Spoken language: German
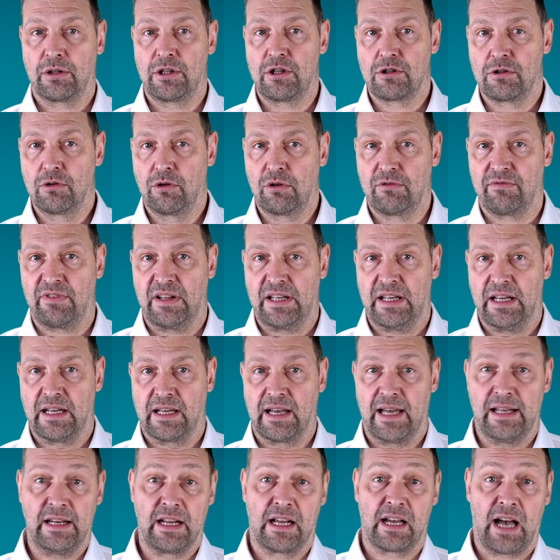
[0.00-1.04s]
nicht notwendig.
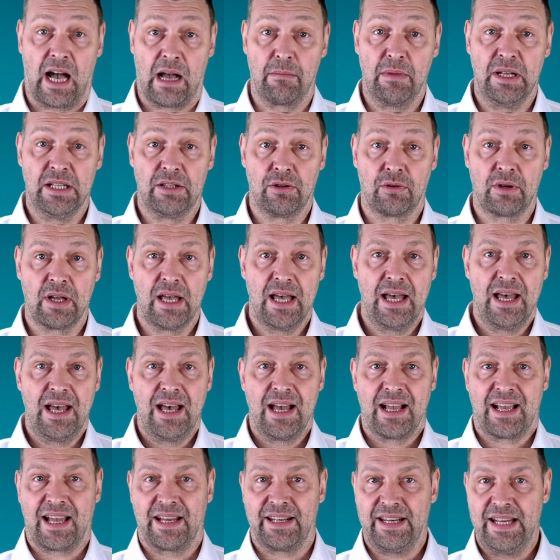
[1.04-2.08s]
Eine Krankmeldung
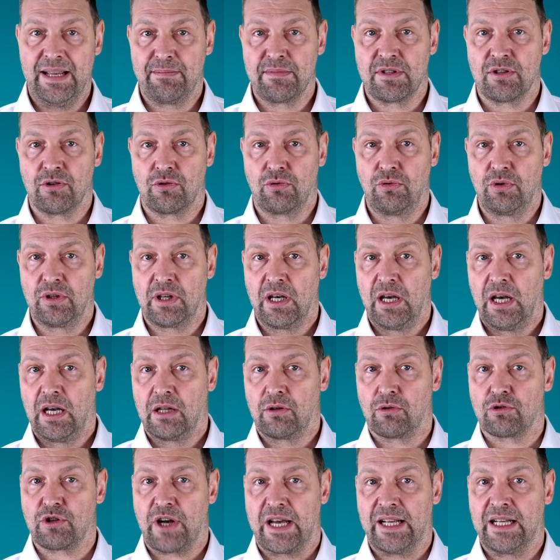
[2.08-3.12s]
kann ebenso gut
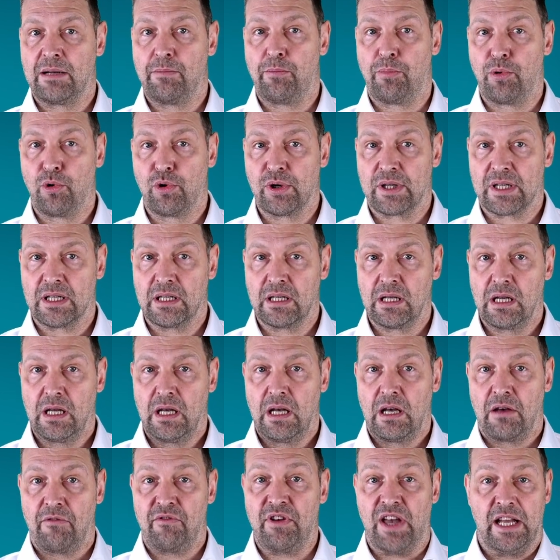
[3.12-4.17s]
durch einen Boten
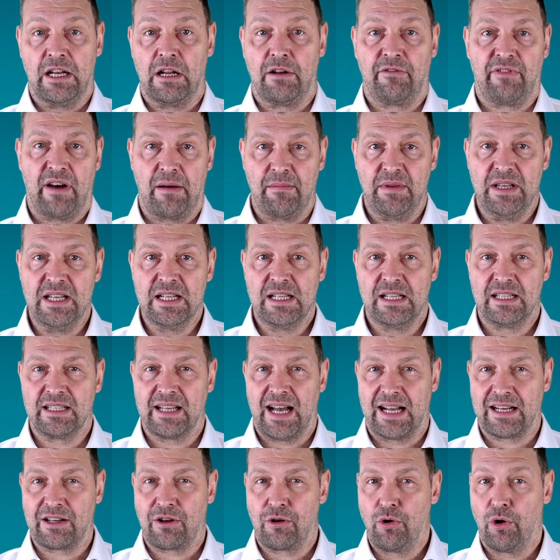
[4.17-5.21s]
wie einen
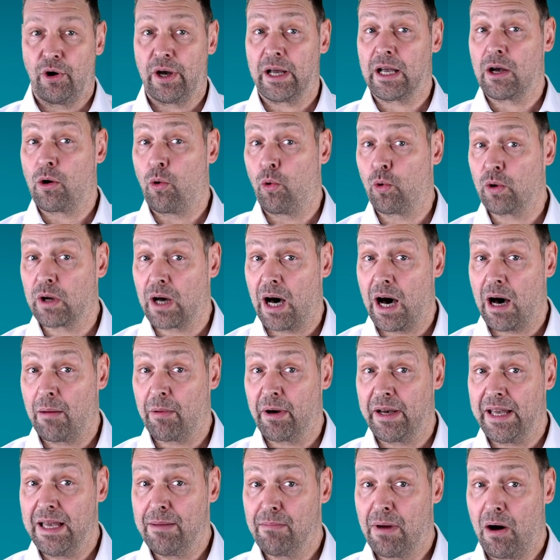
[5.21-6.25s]
Familienangehörigen oder
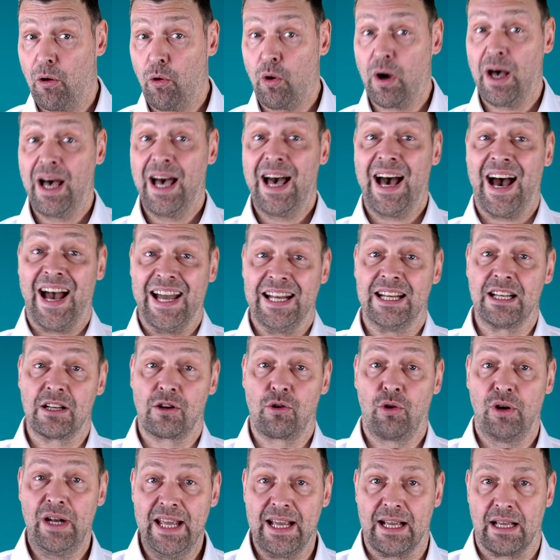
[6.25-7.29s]
aber eben auch einen
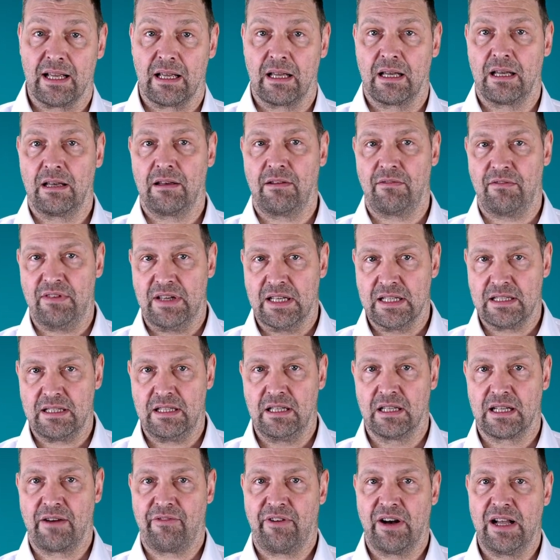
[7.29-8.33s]
Kollegen, wie es
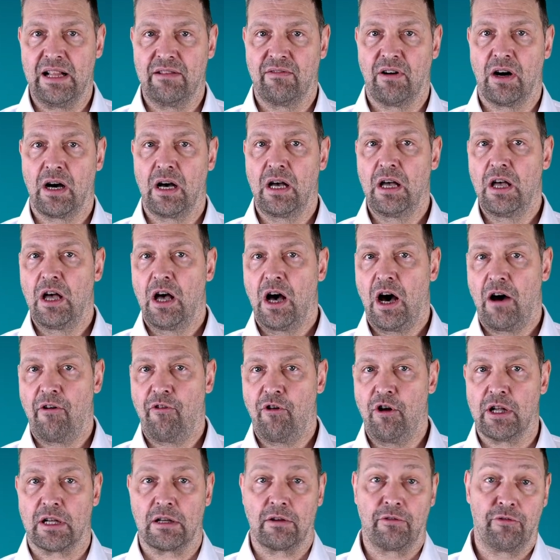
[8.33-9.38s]
hier der Fall war,
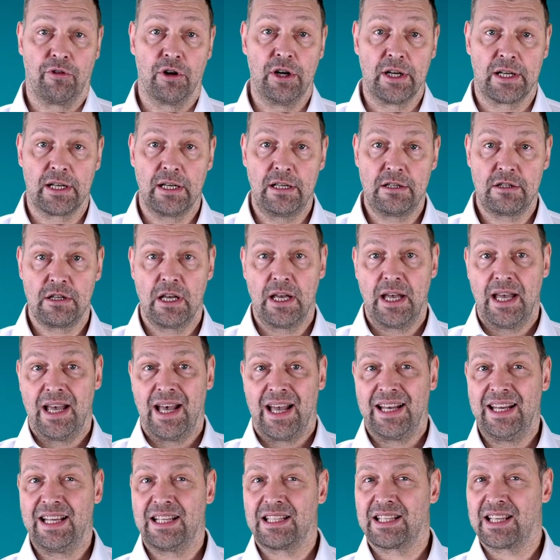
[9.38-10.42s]
erfolgen. Folglich
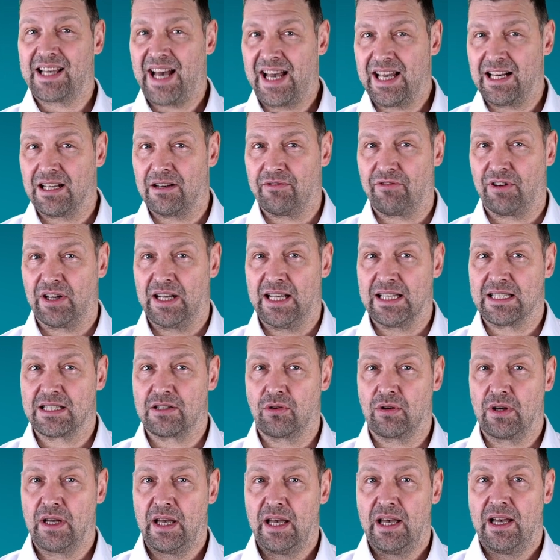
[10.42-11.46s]
liegt keine
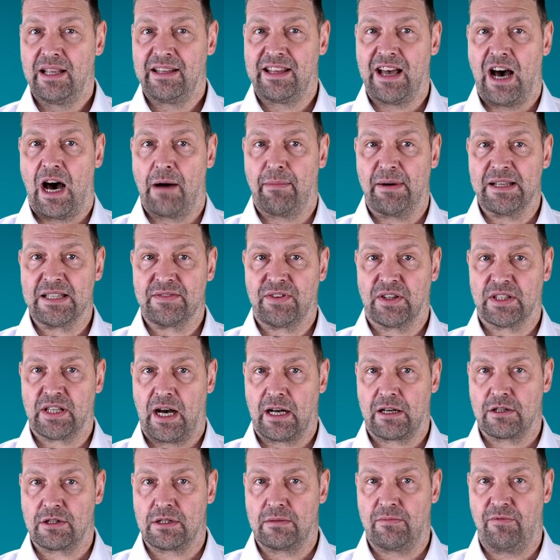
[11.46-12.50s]
Verletzung der
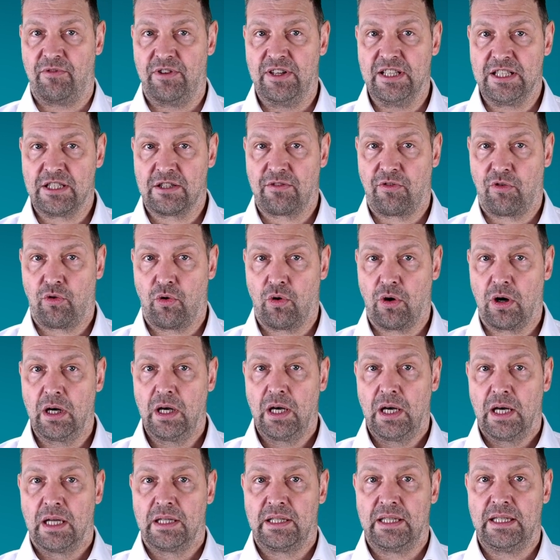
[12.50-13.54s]
arbeitsvertraglichen Pflicht vor,
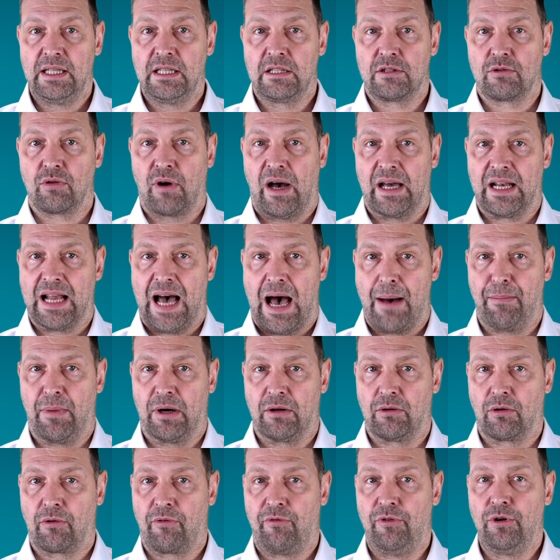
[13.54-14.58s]
die zu einer
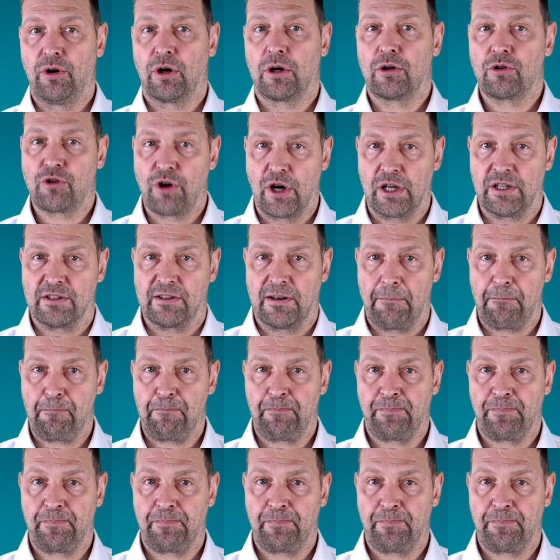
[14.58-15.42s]
Abmahnung führen könnte.